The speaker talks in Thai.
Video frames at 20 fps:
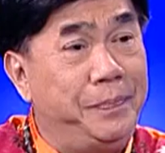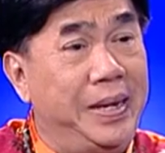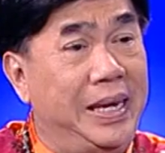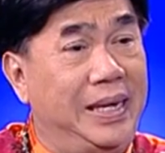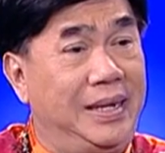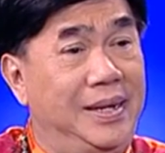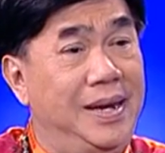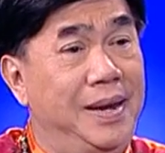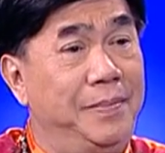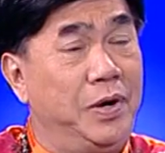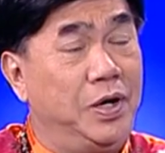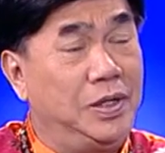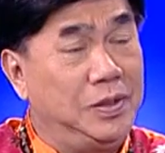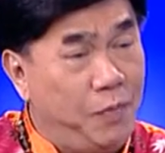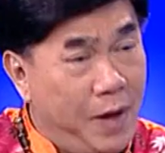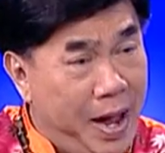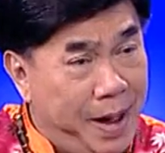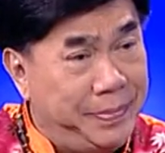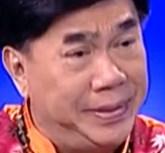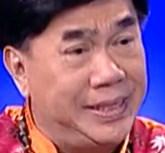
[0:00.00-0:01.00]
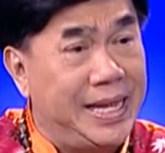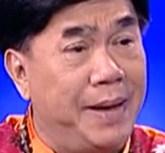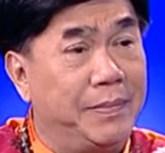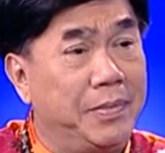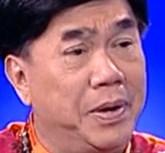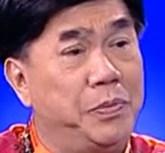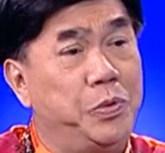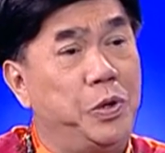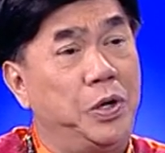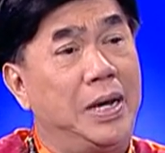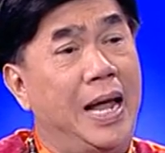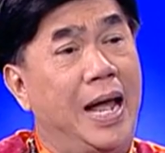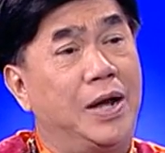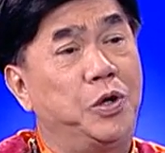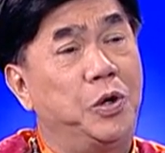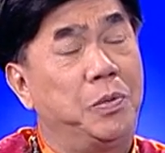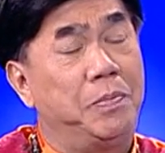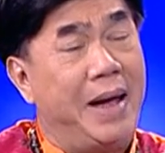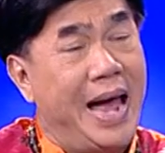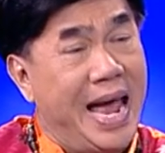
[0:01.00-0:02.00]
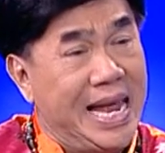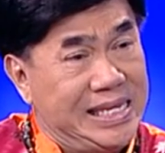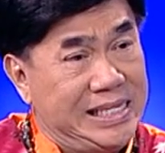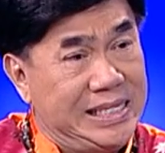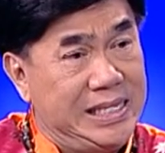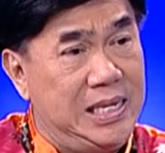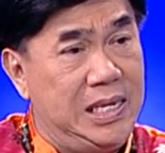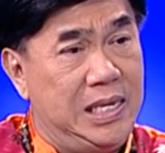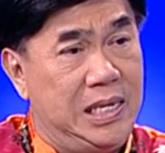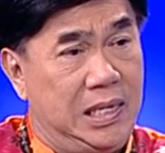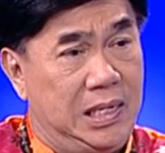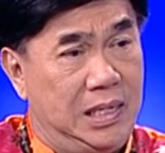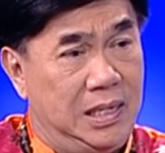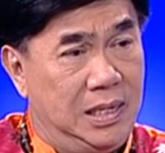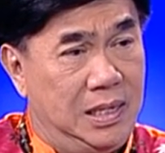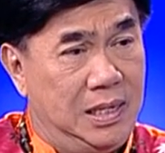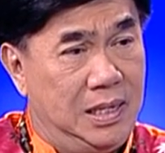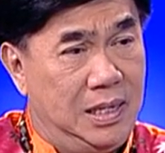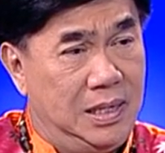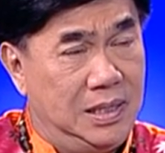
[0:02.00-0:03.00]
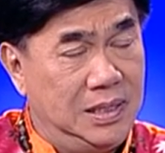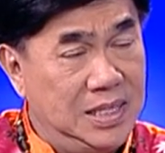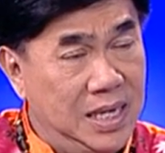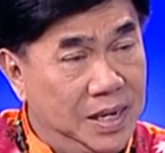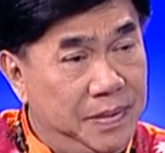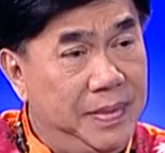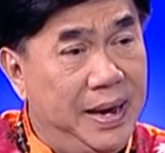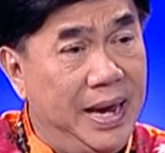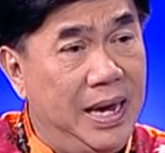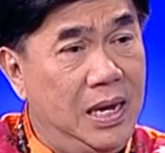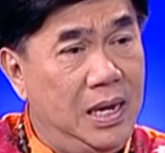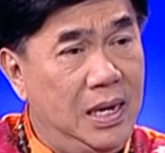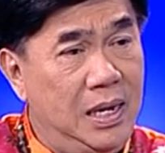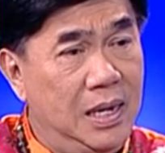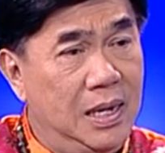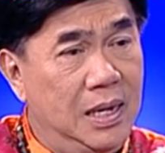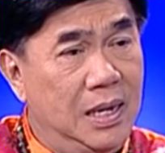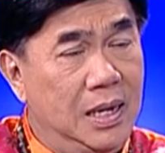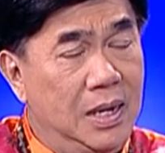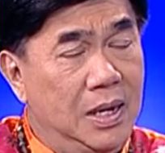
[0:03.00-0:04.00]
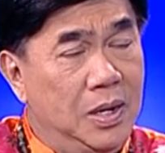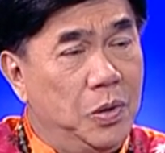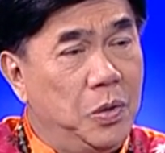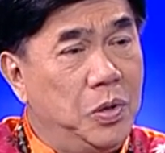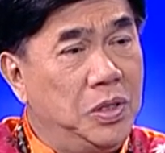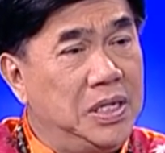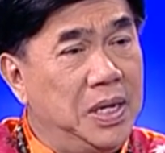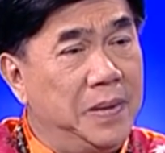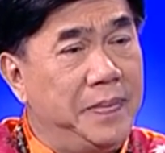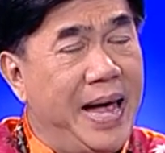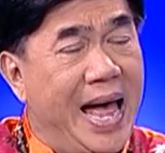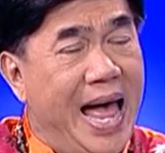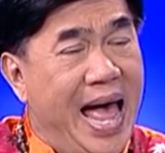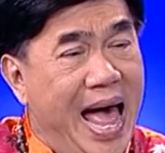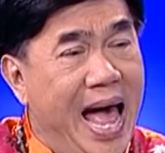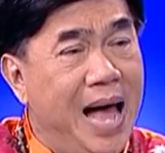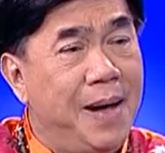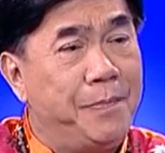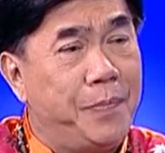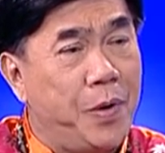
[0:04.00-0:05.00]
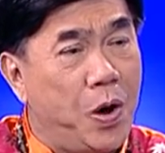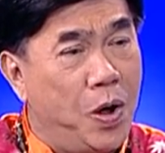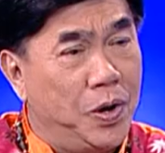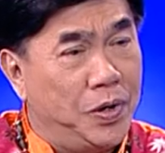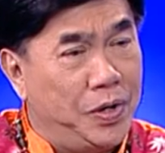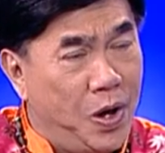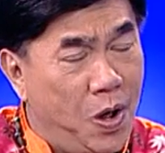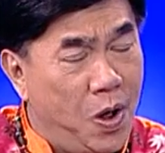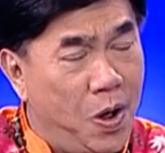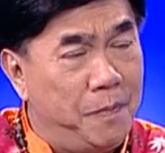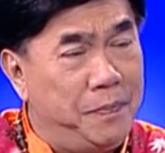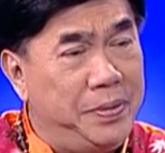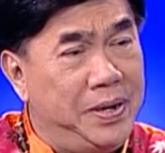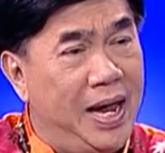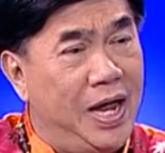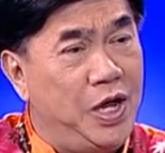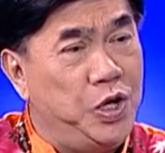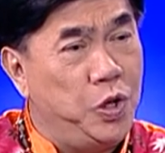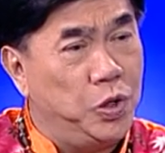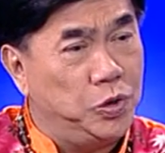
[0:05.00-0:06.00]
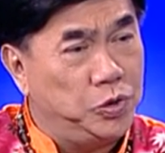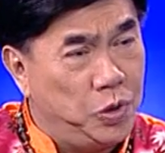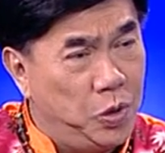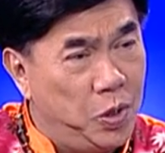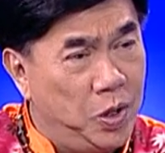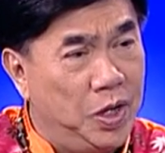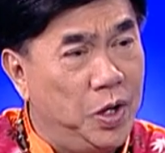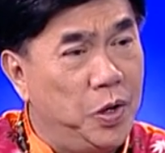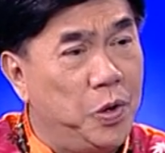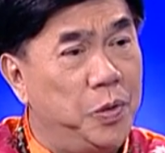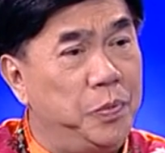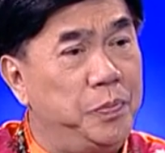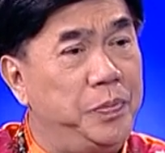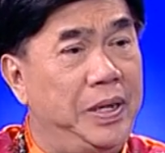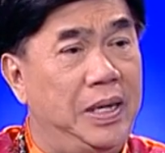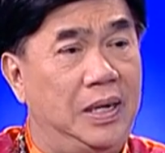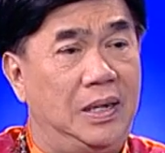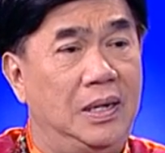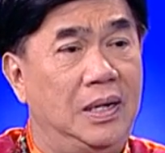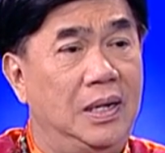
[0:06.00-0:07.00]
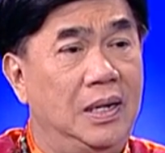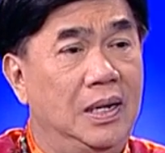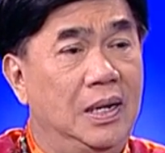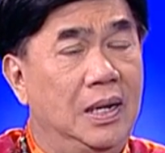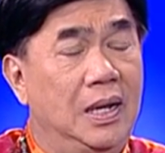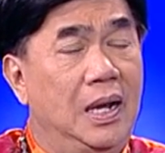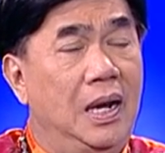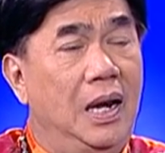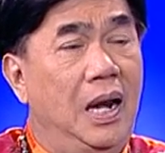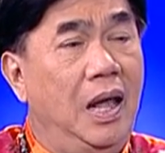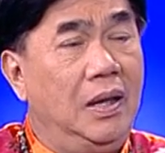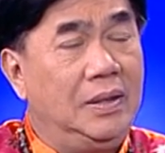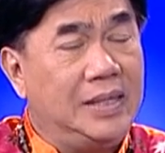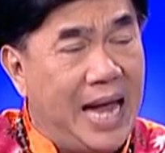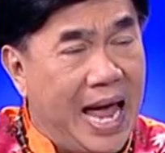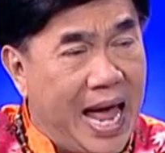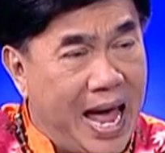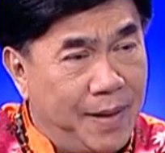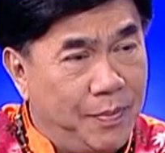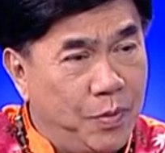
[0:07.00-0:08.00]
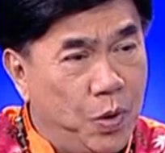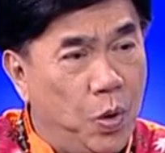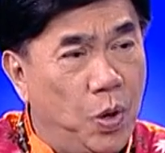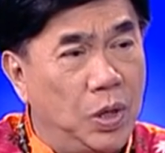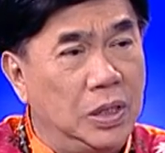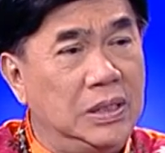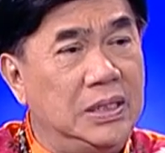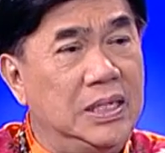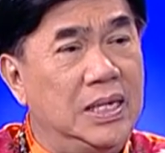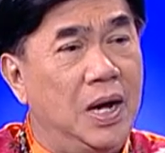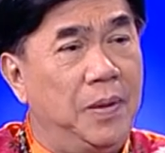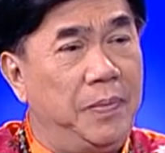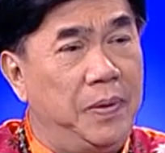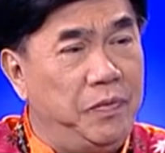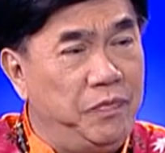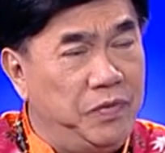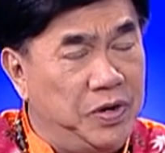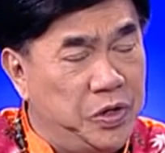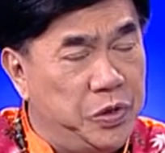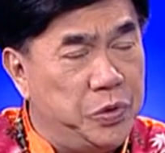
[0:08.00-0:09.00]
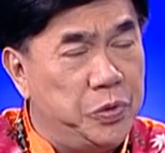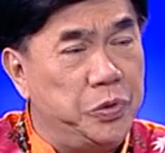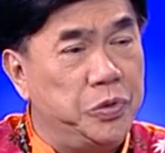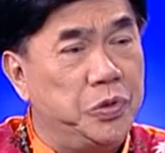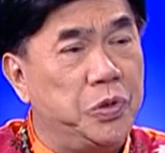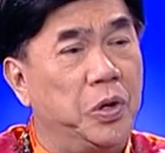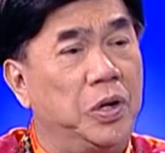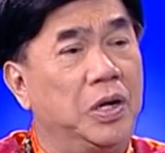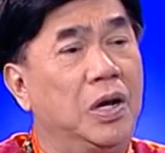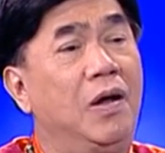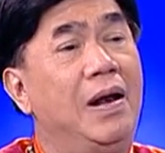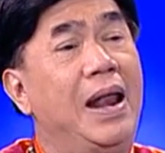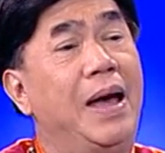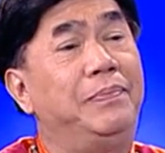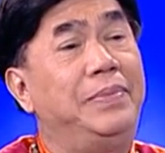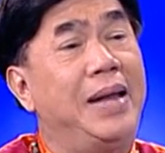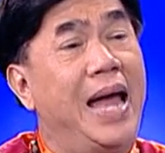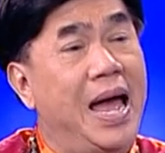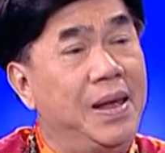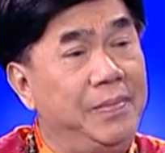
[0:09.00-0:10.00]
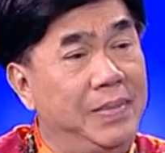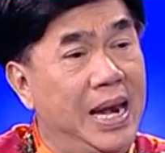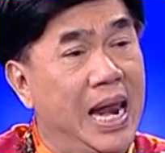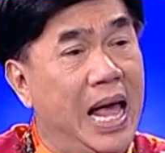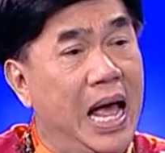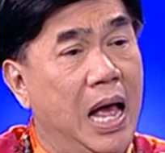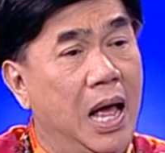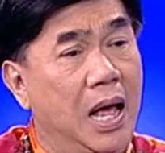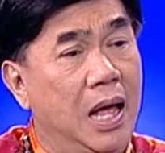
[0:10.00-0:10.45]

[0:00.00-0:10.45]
ผิดเนี่ยมันก็ต้องว่าไปตามกระบวนการกฎหมายสิครับใช่ไหมใช่ฮะคุณจะมาอ้างปรองดอง เพื่อให้ยกโทษให้คนผิดแล้วถามคนที่เขาเป็นบินยูชนเขารับได้ไหมล่ะ